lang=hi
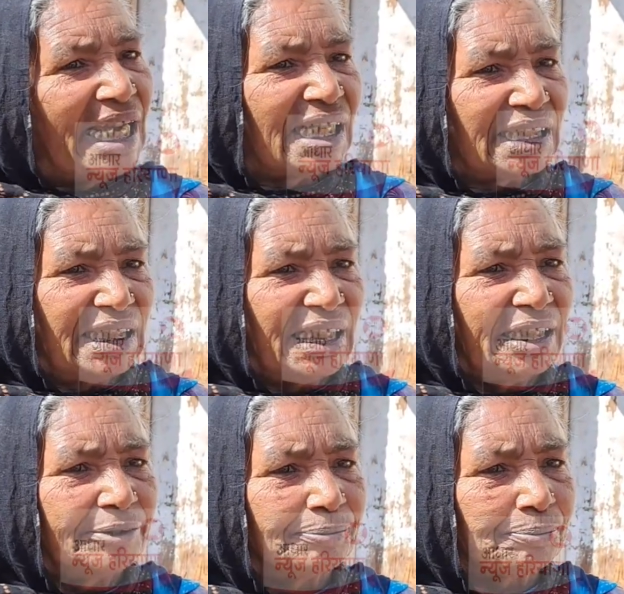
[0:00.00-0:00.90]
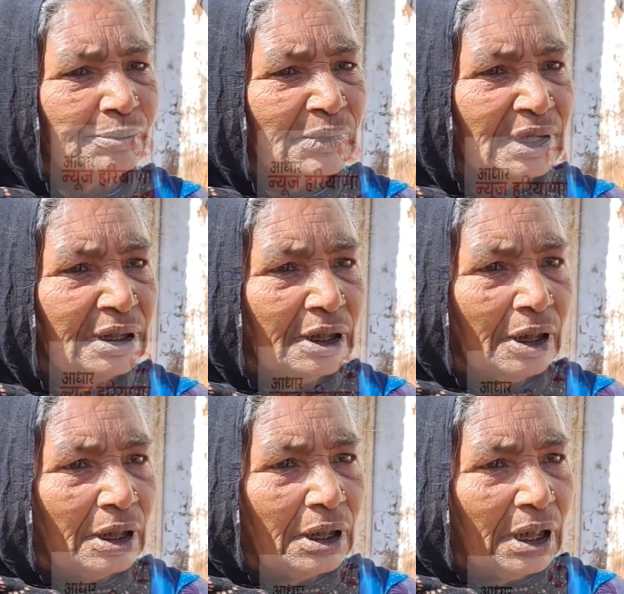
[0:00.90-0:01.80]
हाँ और अब जब खुद
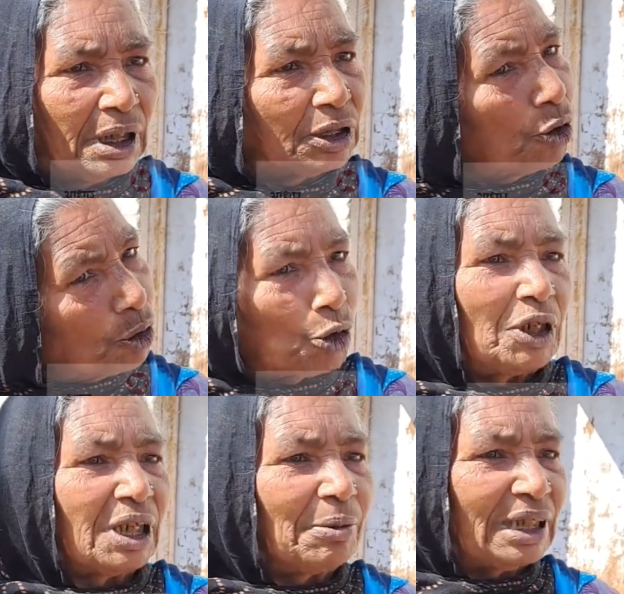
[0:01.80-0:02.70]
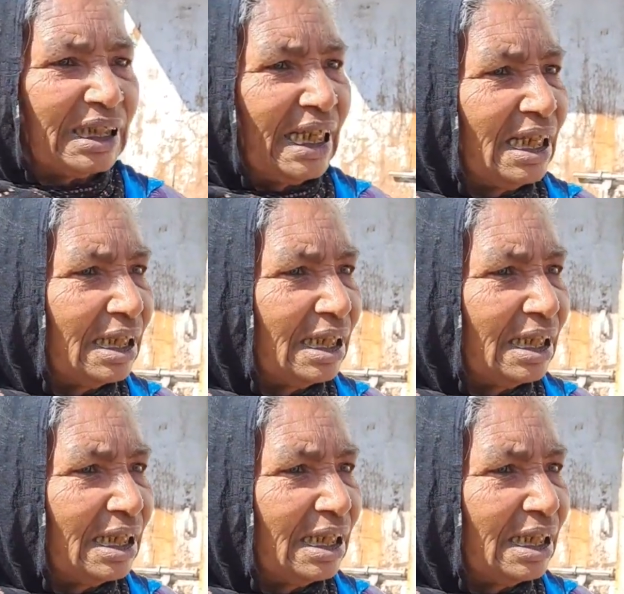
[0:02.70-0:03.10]
जरूरत है तो छोड़ के बाज गया